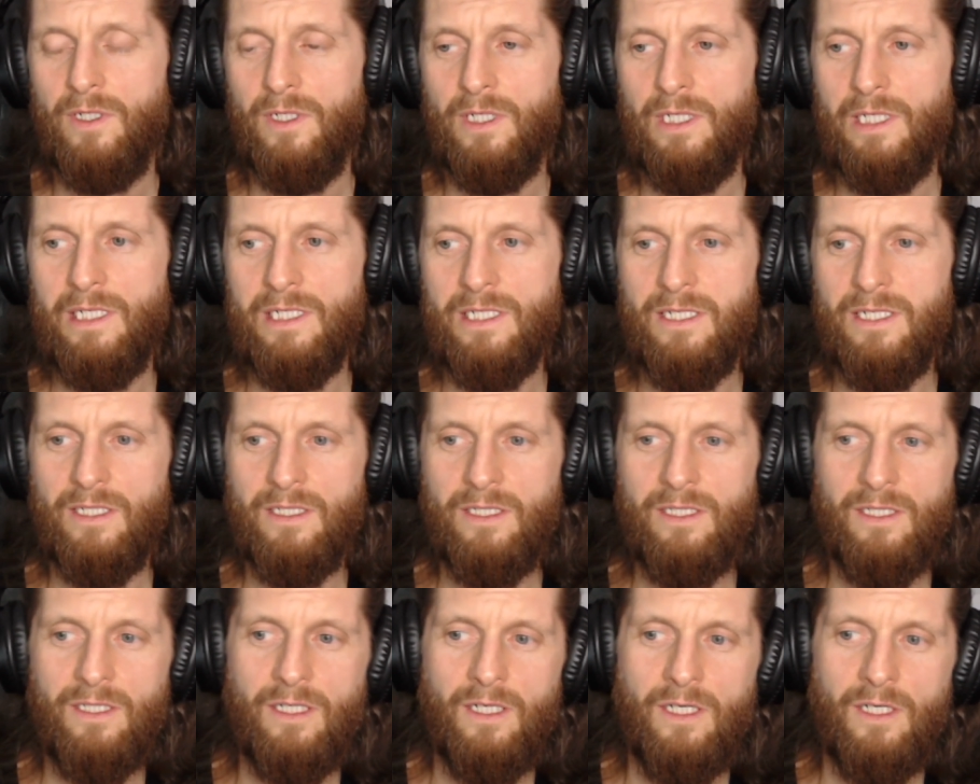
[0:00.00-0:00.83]
если
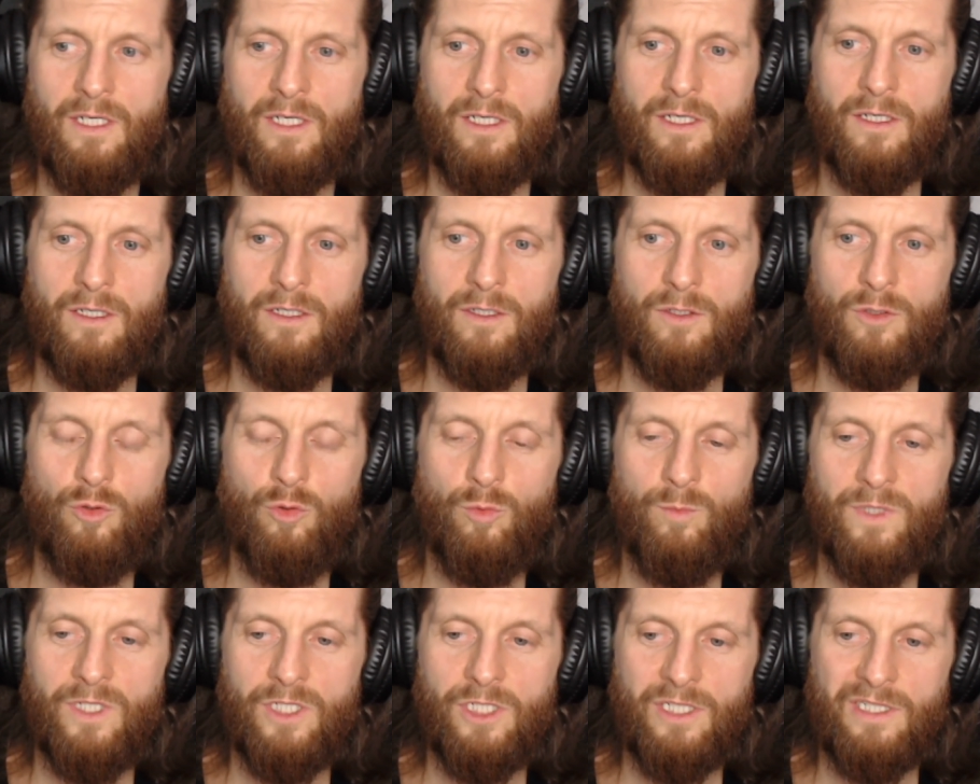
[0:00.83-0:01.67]
ты э,
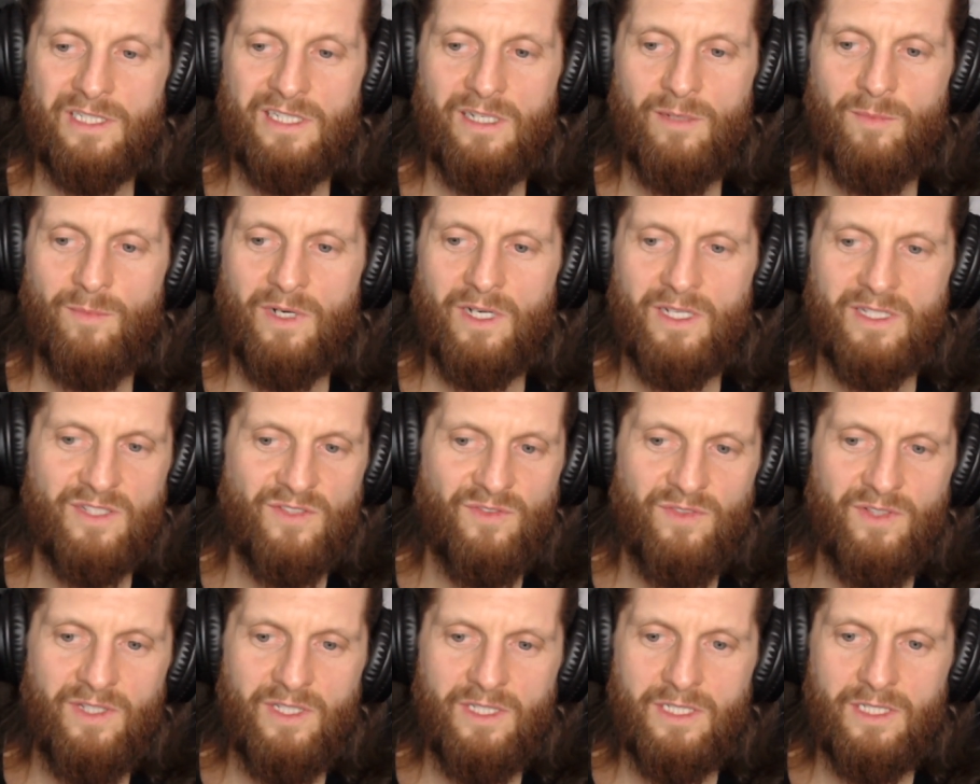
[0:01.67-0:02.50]
думаешь о
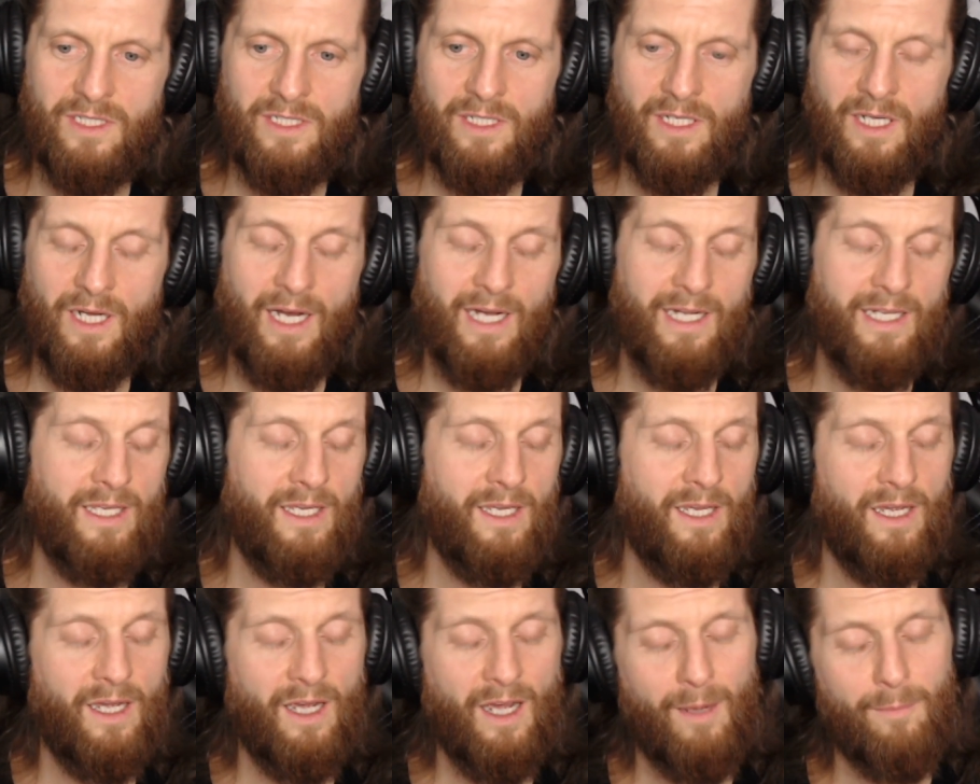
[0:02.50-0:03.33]
саморазвитии, а
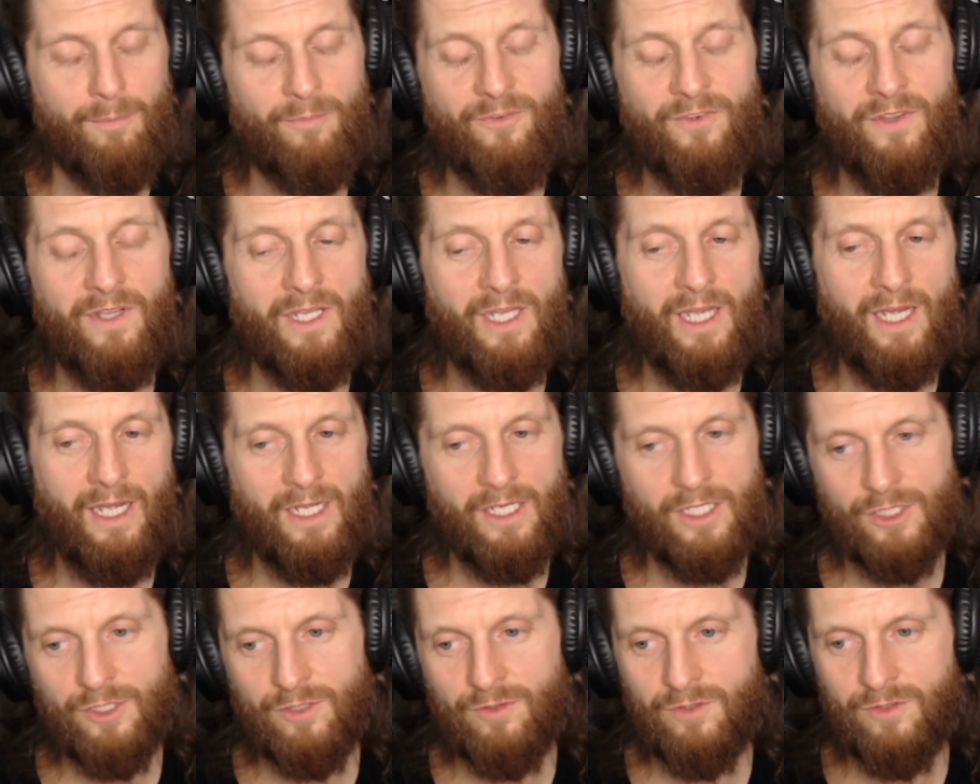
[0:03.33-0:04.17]
не
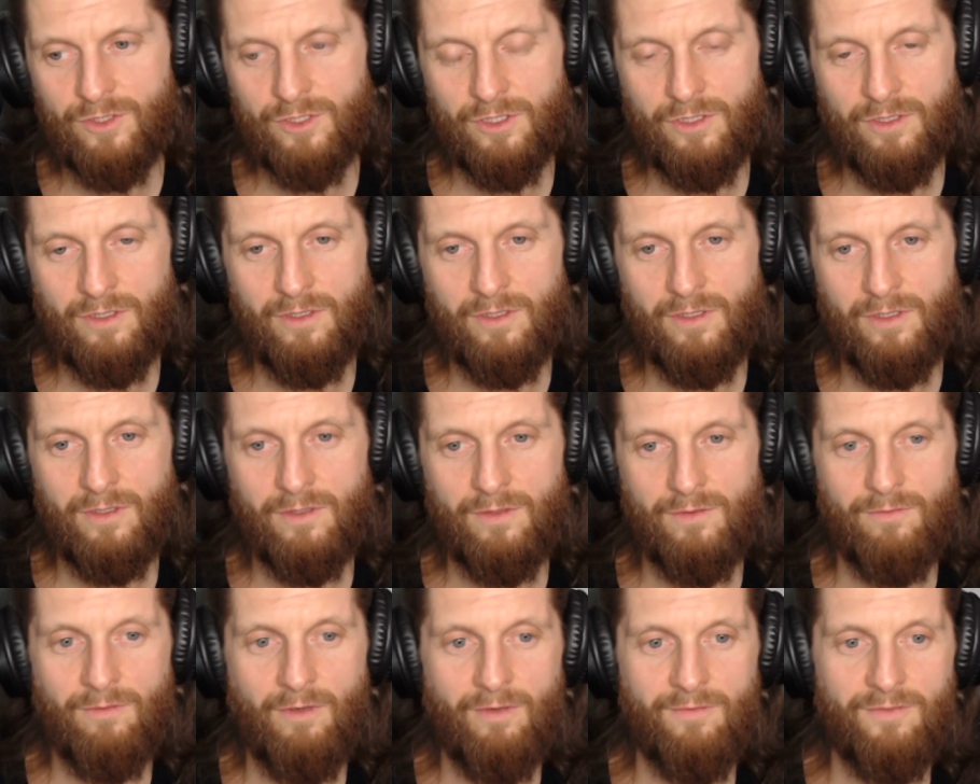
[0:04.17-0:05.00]
обвиняешь э,
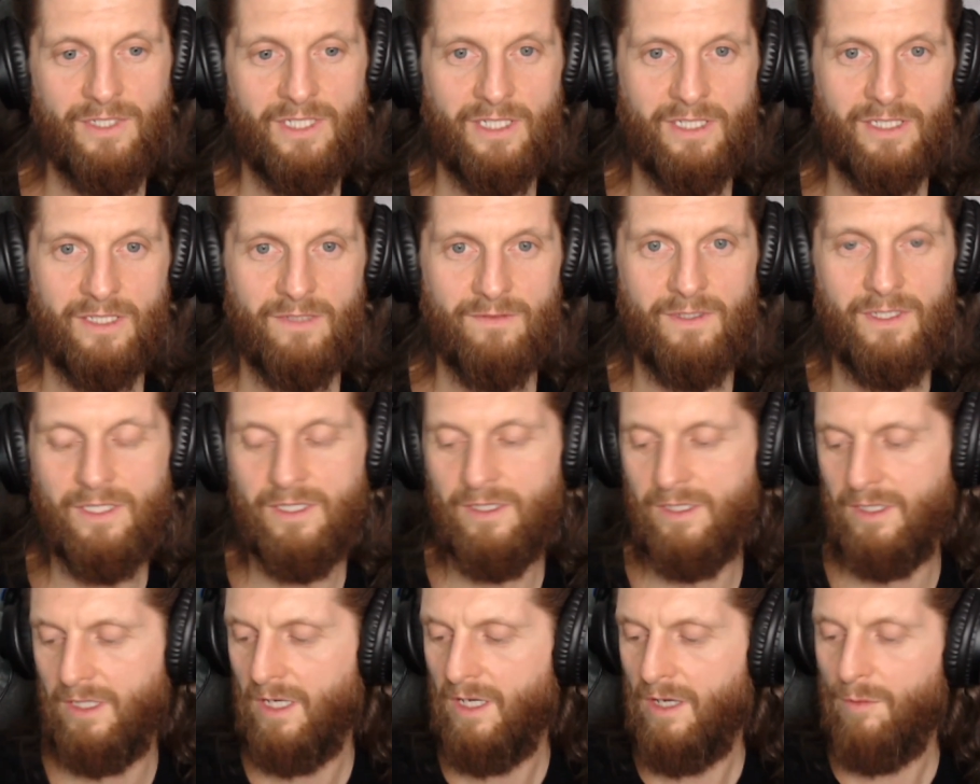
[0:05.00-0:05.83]
во всех
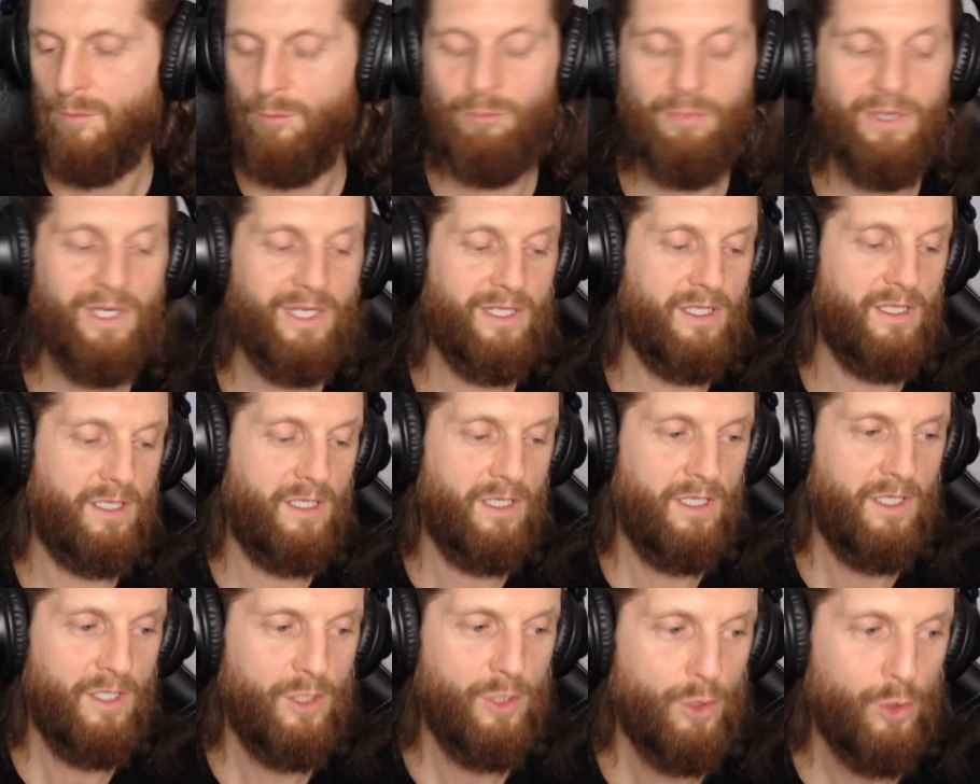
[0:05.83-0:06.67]
своих бедах
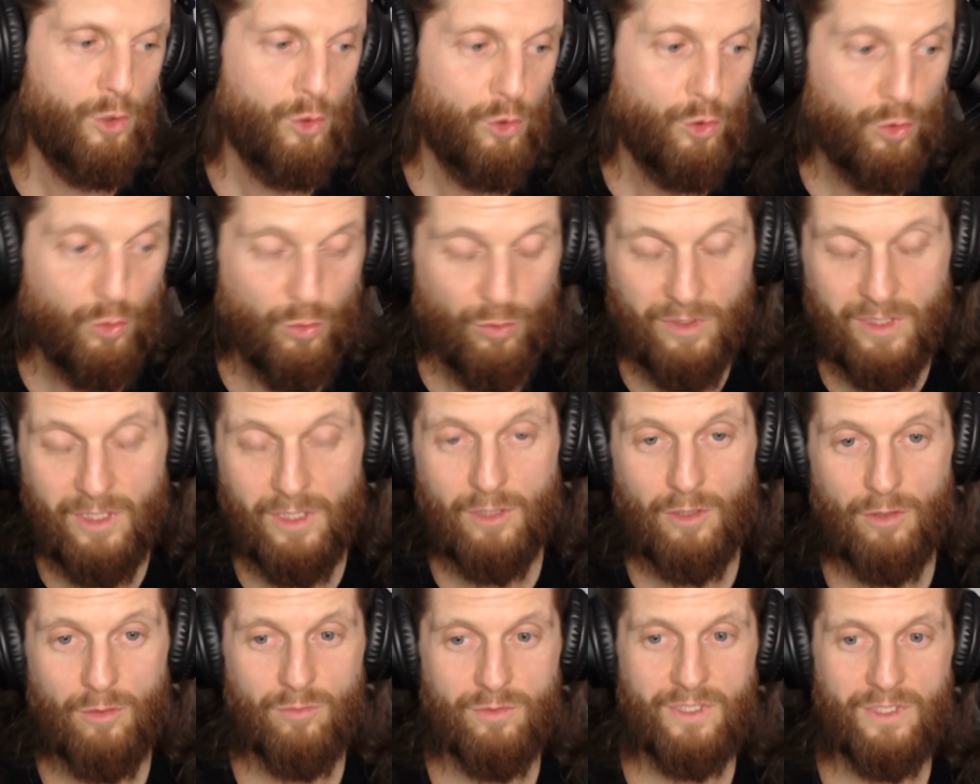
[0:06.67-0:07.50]

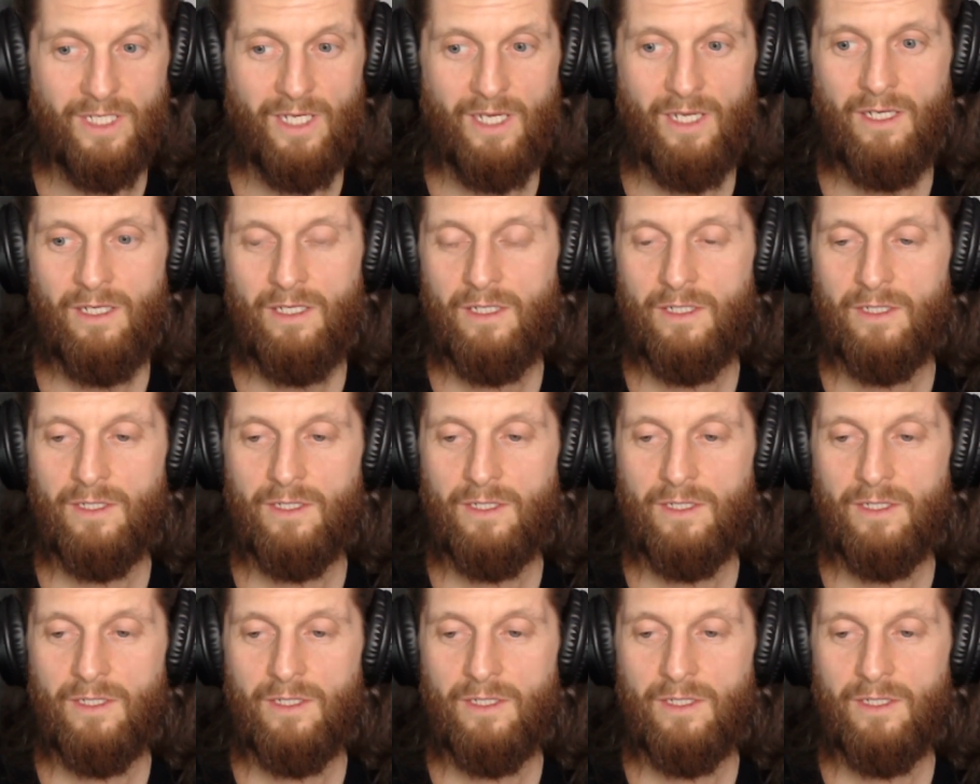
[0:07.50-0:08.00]
других людей,